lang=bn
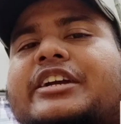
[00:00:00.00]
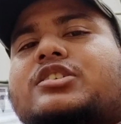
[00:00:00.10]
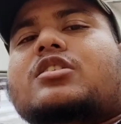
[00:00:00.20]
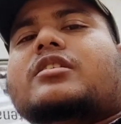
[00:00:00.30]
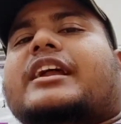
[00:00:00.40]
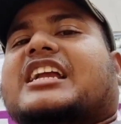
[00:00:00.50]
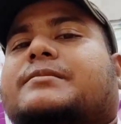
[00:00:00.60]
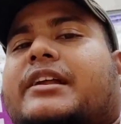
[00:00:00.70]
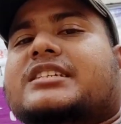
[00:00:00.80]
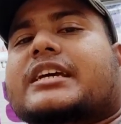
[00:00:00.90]
কৃষ্ণনগর
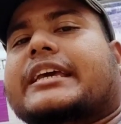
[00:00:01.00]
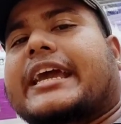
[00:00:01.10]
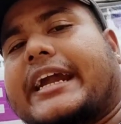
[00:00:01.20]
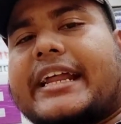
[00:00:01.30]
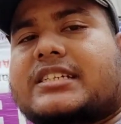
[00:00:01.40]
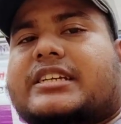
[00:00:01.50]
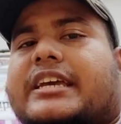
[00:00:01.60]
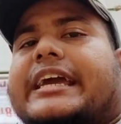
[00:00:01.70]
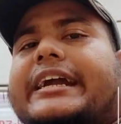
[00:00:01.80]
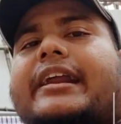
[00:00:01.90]
রাজবাড়ির যে গেট আছে সেই
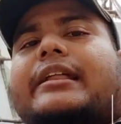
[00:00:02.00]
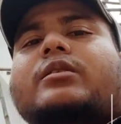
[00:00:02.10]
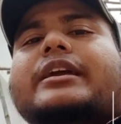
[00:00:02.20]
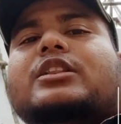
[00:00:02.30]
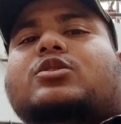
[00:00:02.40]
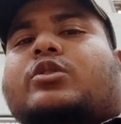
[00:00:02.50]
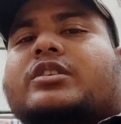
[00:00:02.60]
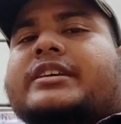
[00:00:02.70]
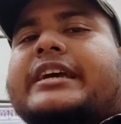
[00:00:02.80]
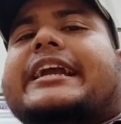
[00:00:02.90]
গেটের আদলে কিন্তু
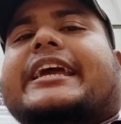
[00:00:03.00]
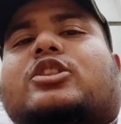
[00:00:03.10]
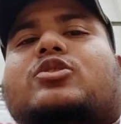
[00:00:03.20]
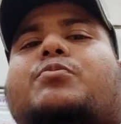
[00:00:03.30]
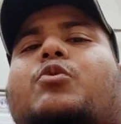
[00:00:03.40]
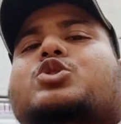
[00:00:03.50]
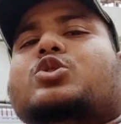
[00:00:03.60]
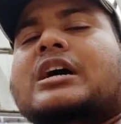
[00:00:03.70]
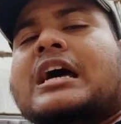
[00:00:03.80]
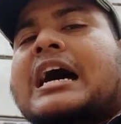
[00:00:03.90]
হচ্ছে এখানে কিন্তু প্রচুর